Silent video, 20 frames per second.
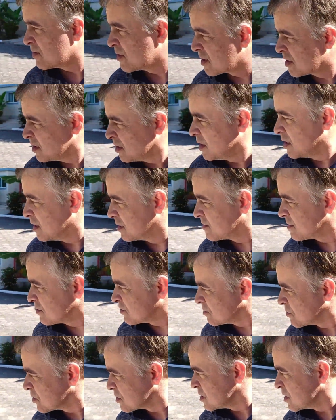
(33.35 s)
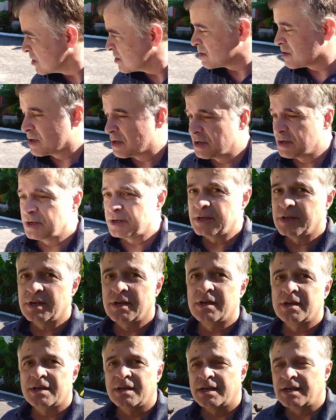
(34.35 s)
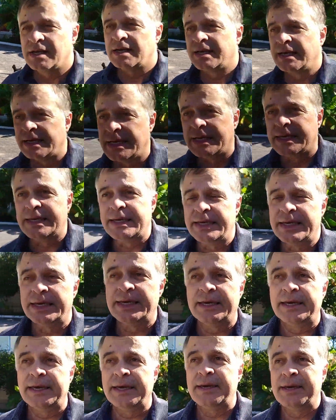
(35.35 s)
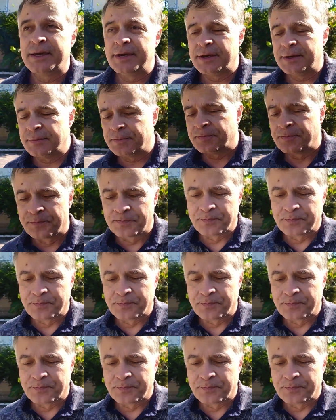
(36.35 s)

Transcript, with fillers: aqui eles incomodando. E,